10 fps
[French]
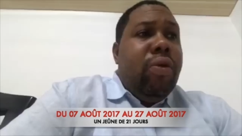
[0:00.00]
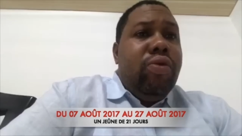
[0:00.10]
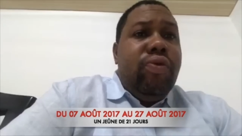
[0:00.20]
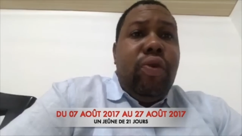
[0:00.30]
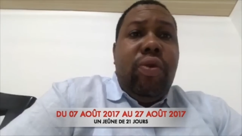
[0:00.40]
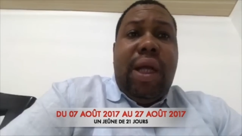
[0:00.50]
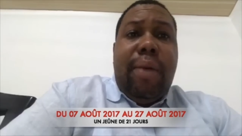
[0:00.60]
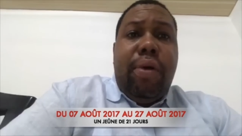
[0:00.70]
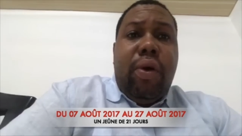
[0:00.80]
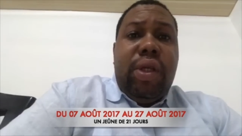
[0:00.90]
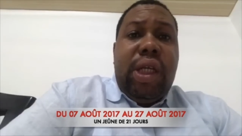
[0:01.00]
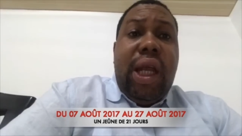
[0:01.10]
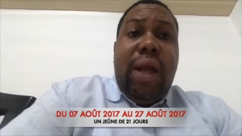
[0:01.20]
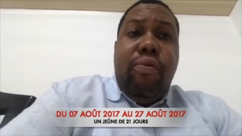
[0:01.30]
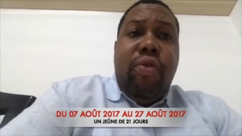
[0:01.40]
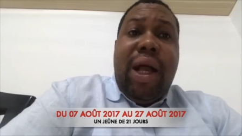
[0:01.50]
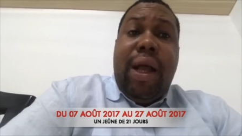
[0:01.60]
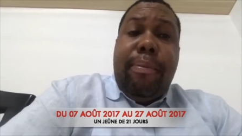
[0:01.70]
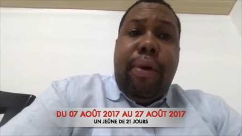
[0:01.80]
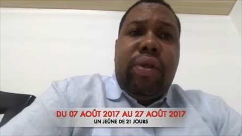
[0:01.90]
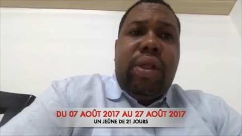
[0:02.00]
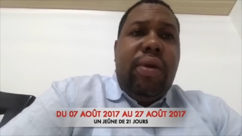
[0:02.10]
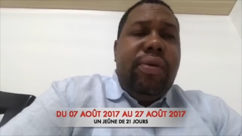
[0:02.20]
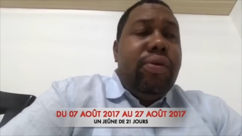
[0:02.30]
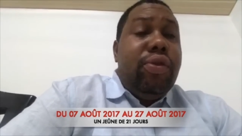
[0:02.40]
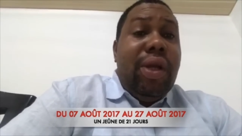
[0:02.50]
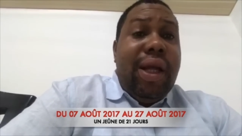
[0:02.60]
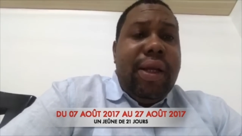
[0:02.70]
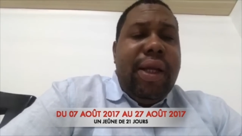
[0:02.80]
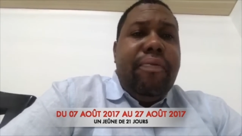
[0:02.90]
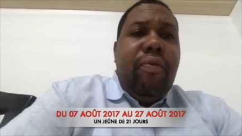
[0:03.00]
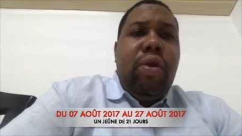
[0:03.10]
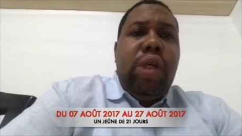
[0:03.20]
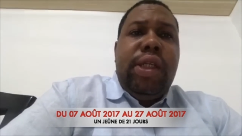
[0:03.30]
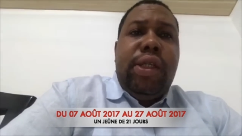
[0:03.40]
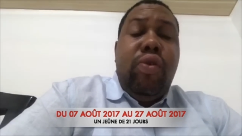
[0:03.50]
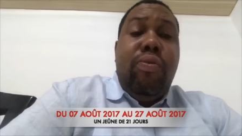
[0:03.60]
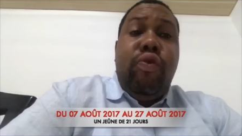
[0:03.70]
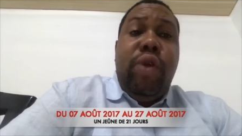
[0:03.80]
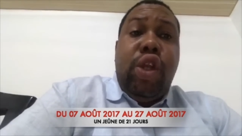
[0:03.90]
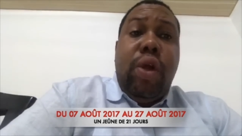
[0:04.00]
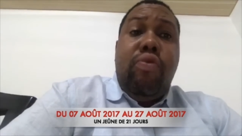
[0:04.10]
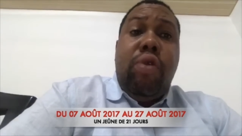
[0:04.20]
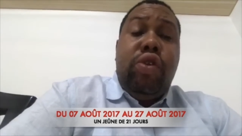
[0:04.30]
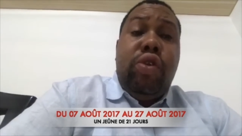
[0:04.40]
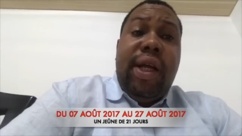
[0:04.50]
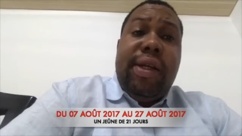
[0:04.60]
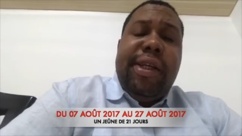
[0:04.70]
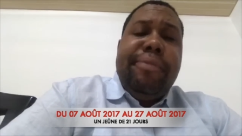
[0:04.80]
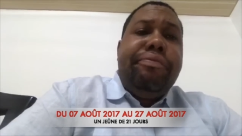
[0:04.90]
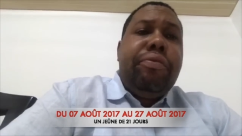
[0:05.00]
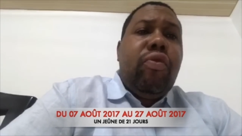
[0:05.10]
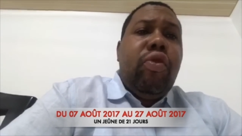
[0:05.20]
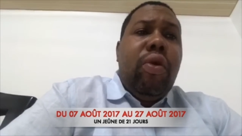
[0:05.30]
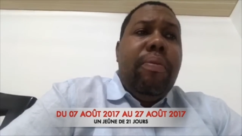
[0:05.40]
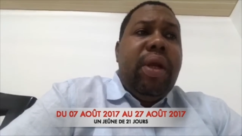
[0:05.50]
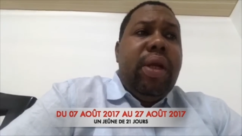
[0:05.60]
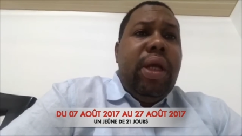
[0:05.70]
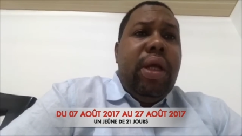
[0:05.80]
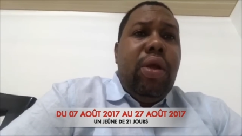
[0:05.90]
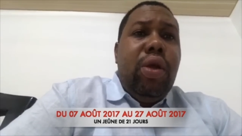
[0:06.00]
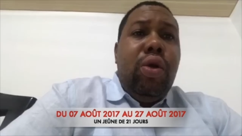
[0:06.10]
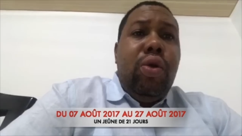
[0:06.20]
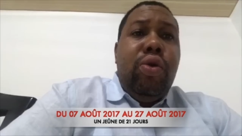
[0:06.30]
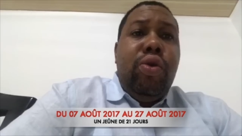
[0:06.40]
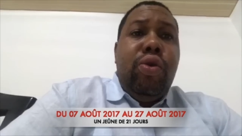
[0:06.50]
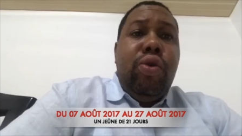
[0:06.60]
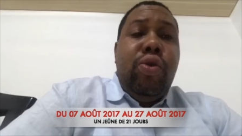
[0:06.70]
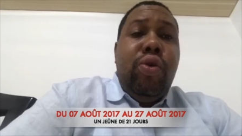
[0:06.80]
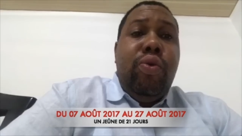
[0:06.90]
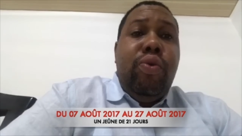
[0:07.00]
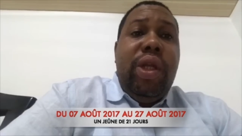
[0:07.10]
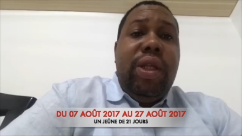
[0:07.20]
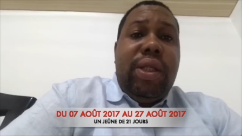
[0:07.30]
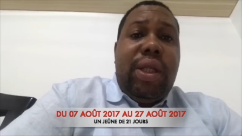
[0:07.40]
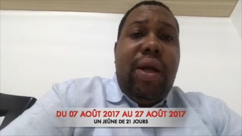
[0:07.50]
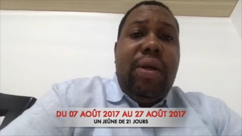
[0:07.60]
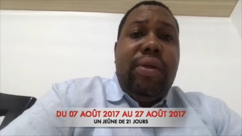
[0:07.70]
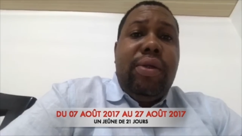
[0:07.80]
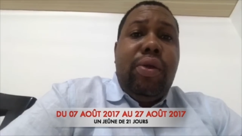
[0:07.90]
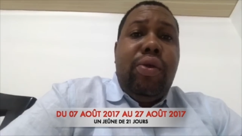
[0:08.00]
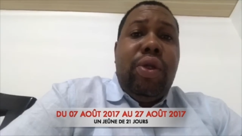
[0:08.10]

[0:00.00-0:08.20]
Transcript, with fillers: nous venons d'aborder un mois important de l'année et c'est le huitième mois de l'année. Vous comprenez le, le 8, c'est